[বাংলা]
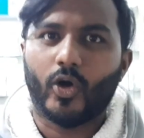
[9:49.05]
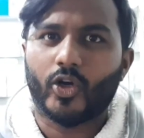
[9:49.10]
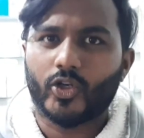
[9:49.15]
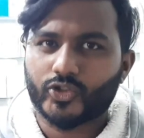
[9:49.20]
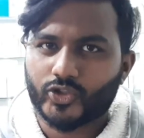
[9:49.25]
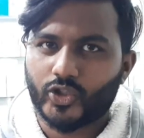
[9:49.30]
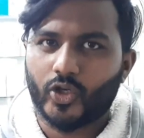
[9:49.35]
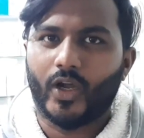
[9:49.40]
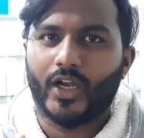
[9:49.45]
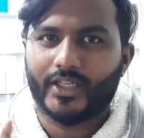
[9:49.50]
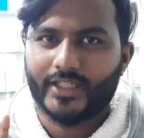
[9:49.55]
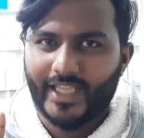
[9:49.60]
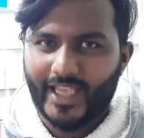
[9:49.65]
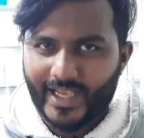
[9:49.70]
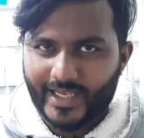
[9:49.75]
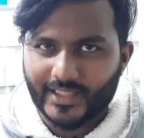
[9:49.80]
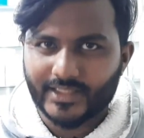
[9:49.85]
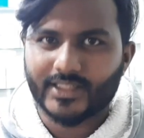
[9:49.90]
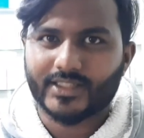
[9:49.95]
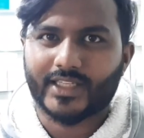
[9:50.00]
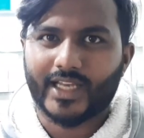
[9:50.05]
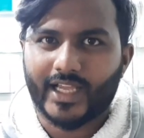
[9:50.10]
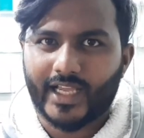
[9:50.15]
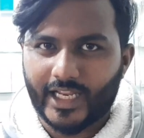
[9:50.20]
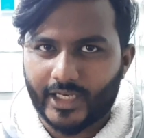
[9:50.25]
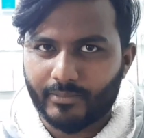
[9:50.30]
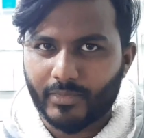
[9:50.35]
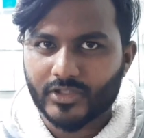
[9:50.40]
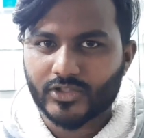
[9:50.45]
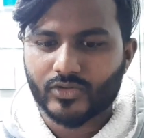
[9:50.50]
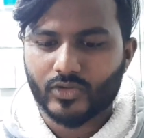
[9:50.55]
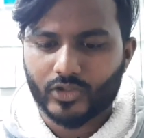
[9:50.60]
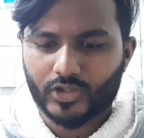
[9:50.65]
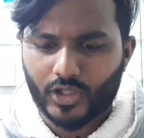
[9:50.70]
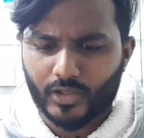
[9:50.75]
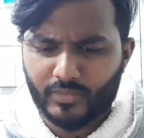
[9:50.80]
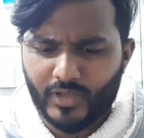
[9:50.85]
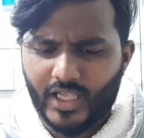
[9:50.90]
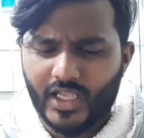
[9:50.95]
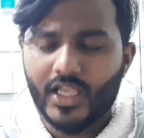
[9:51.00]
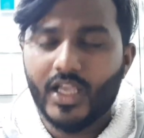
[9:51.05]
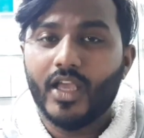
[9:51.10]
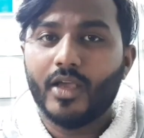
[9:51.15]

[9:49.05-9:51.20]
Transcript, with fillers: খরচ সহ আর কি এক হাজার টাকা অ্যাডভান্স করতে হবে